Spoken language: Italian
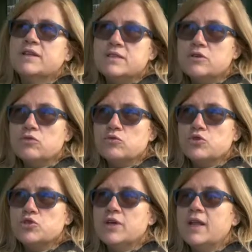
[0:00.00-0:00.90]
farsi
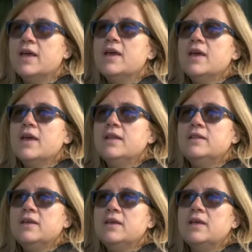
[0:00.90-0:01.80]
conoscere e
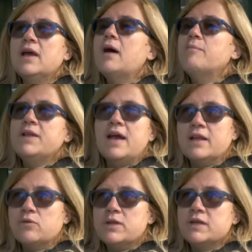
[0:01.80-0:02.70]
di
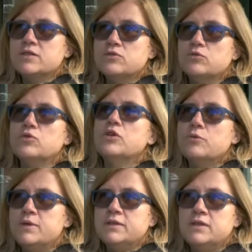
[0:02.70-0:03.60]
ampliare quelli che sono gli
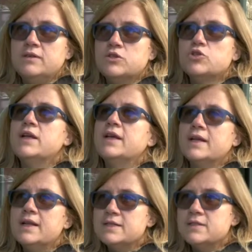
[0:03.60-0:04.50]
obiettivi, cioè la
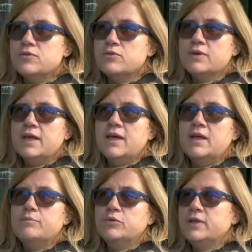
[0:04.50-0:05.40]
relazione,
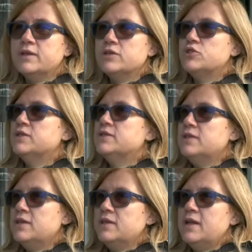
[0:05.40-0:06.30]
il poter
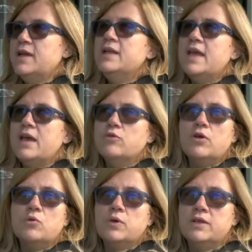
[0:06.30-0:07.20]
gestire gli euro
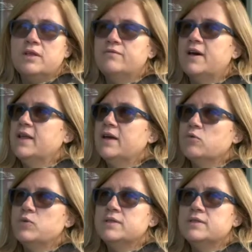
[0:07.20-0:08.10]
e quindi fare
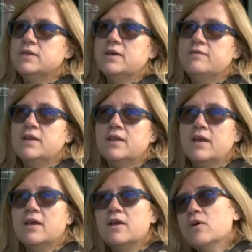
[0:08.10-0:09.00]
acquisti,
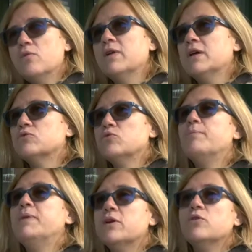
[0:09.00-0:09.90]
avere una sua
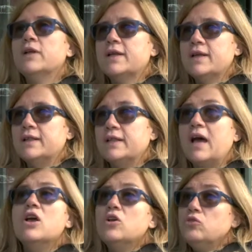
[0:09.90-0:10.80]
piccola realtà.
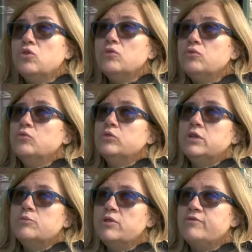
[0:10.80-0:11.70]
Non
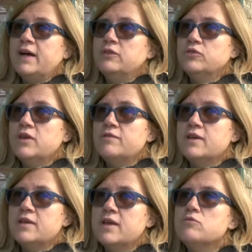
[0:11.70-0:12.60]
ultimo il fatto di
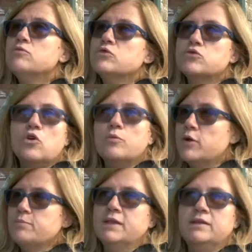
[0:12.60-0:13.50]
avere uno scopo
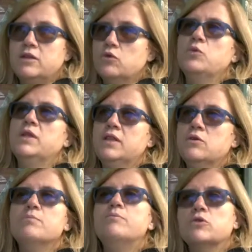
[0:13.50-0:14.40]
al mattino, quindi
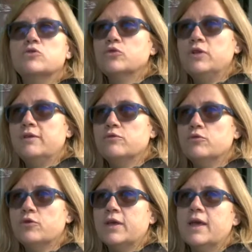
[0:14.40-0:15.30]
un posto di
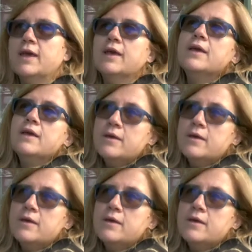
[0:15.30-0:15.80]
lavoro che